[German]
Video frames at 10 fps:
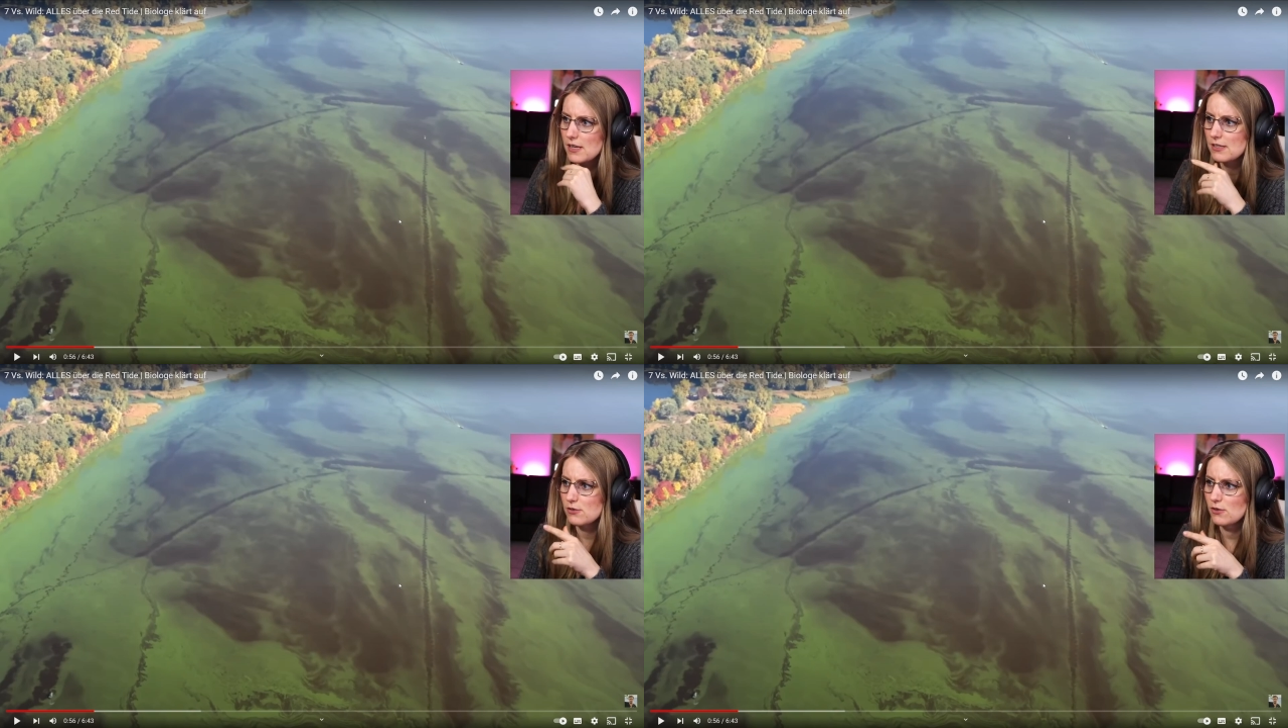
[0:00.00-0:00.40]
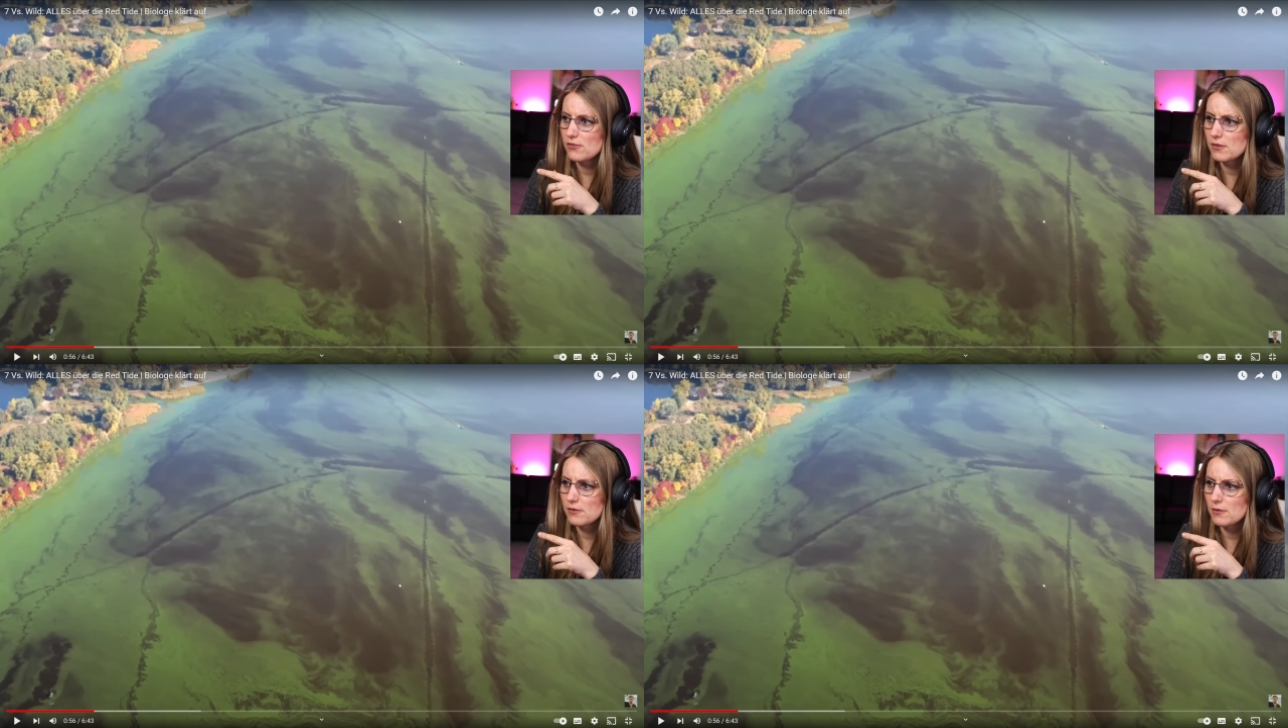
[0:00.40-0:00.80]

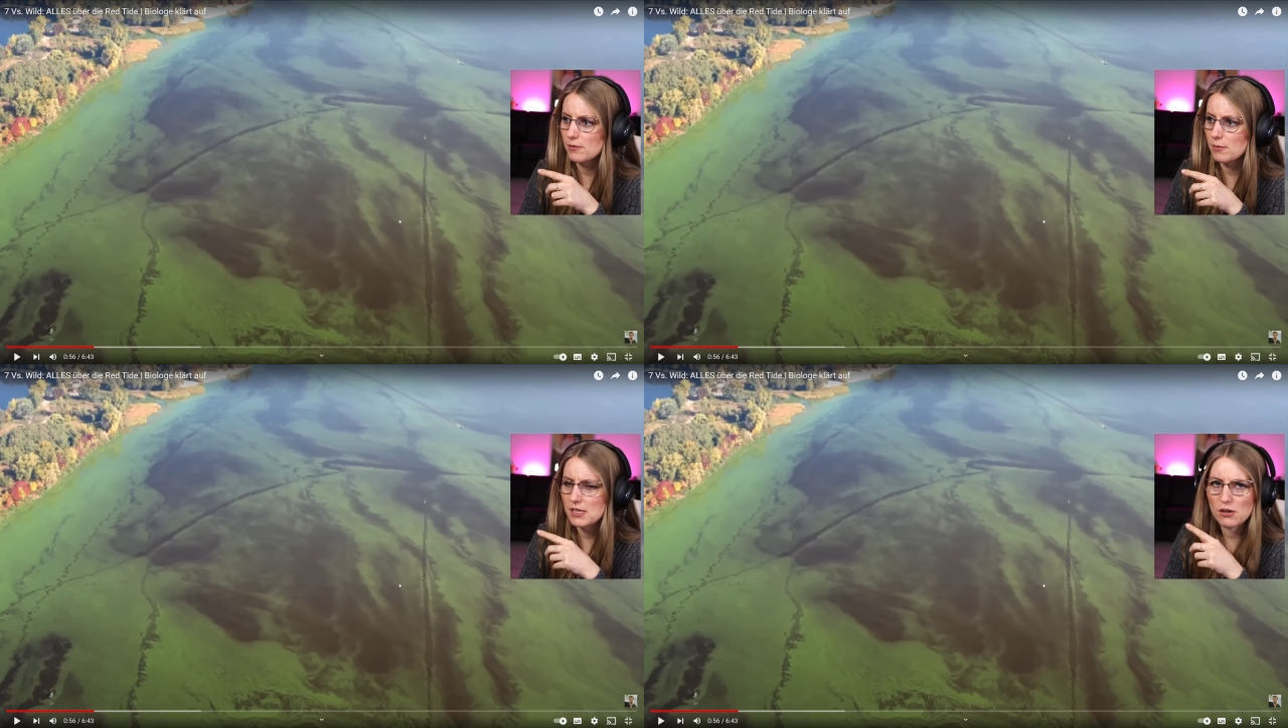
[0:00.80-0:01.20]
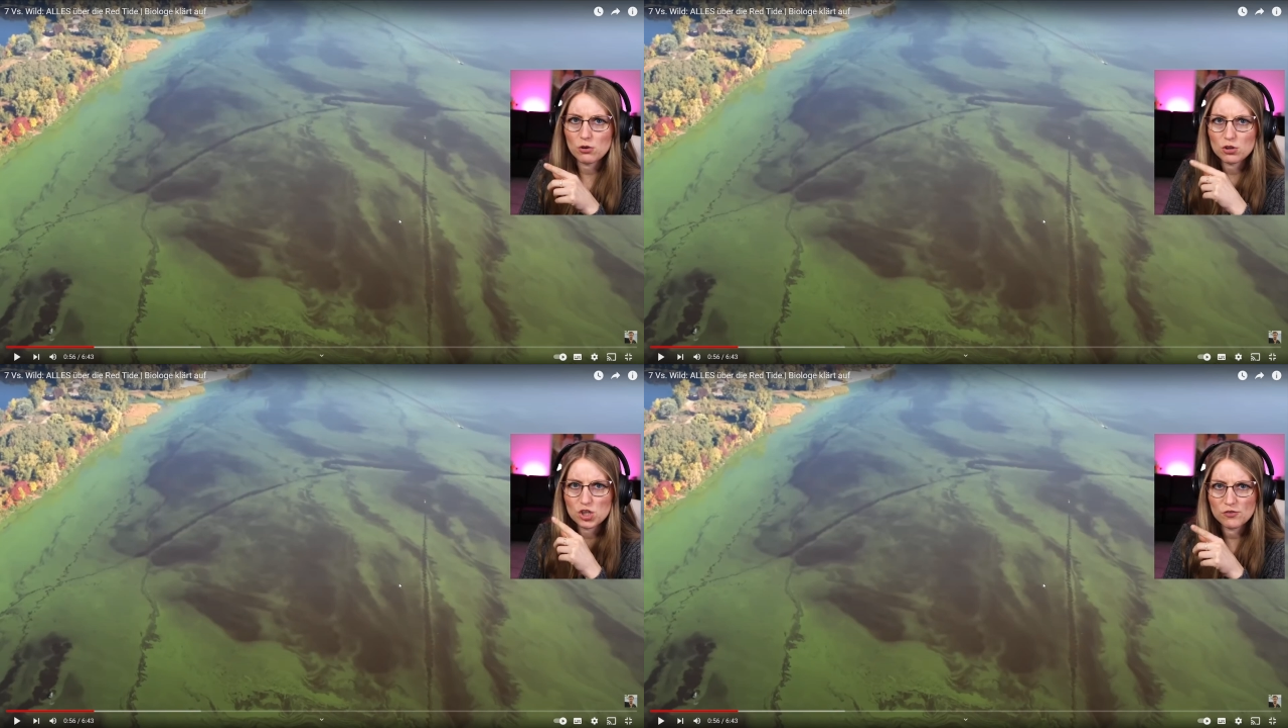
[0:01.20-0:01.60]
Dürfte man da
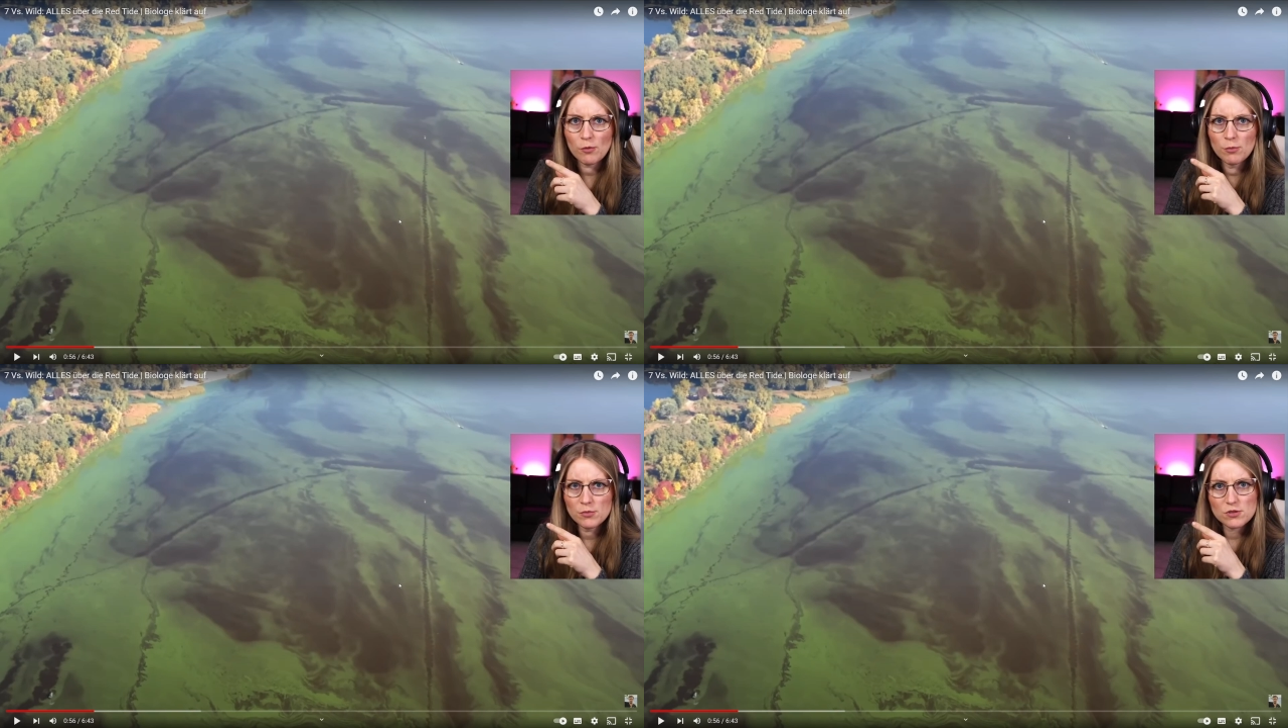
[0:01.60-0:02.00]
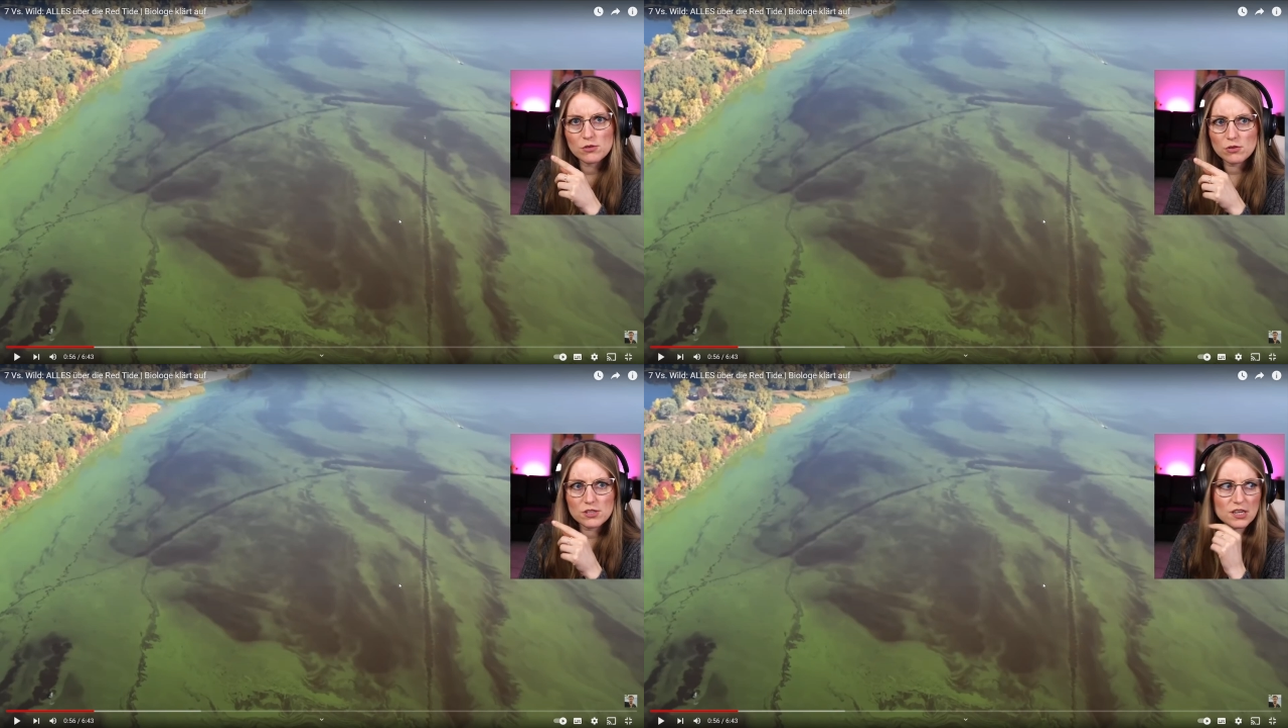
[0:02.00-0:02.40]
auch schwimmen so
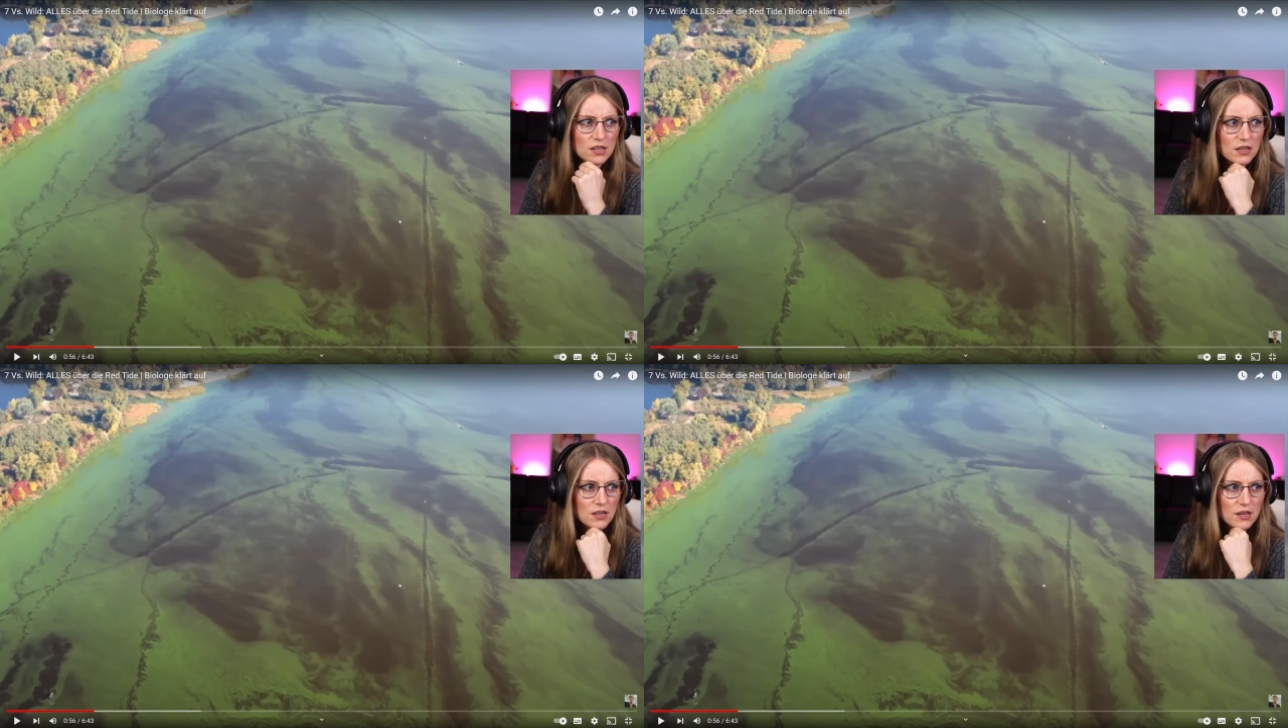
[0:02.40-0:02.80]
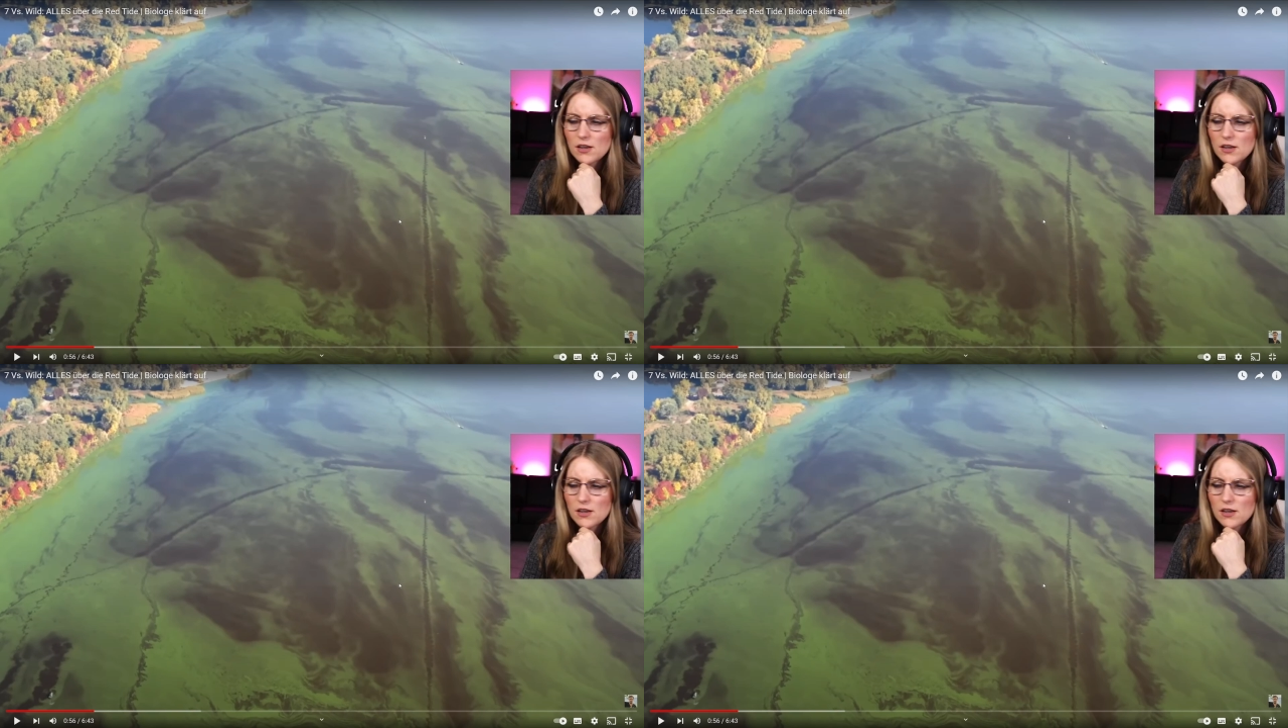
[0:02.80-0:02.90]
drin?